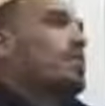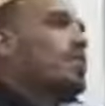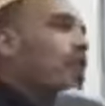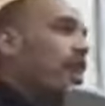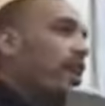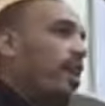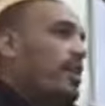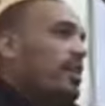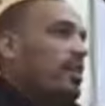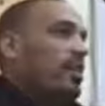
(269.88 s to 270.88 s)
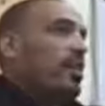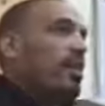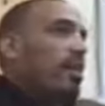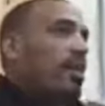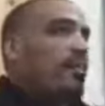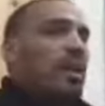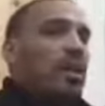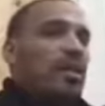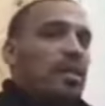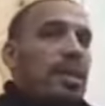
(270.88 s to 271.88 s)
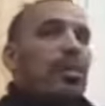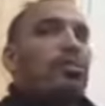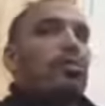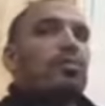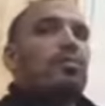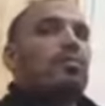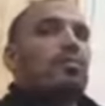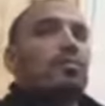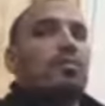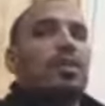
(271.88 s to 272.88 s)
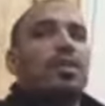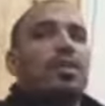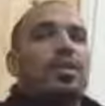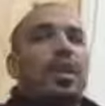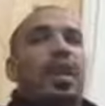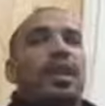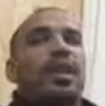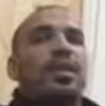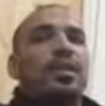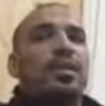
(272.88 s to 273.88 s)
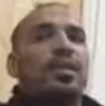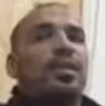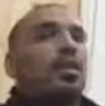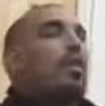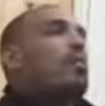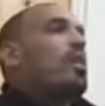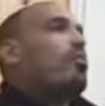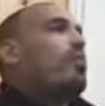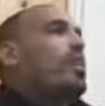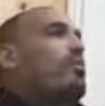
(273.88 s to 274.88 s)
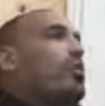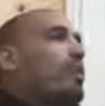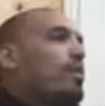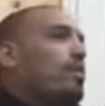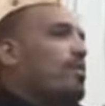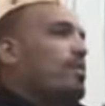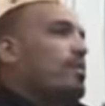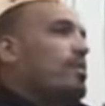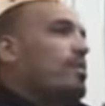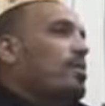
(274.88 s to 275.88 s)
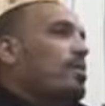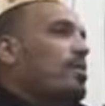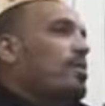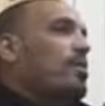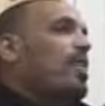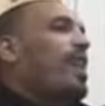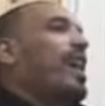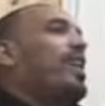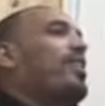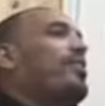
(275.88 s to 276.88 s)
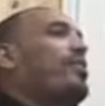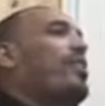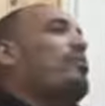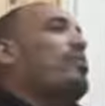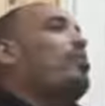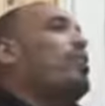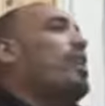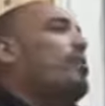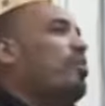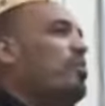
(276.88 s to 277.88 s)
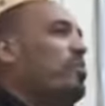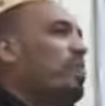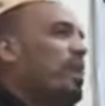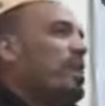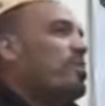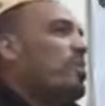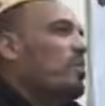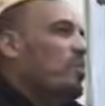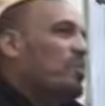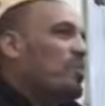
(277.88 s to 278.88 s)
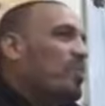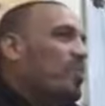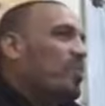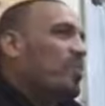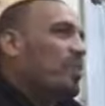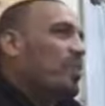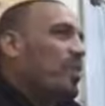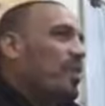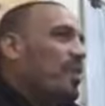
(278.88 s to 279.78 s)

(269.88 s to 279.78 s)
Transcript: جاء الذي قام زيد جاء الذي قام غلام ايه علاقة قام غلام بالاسم الموصول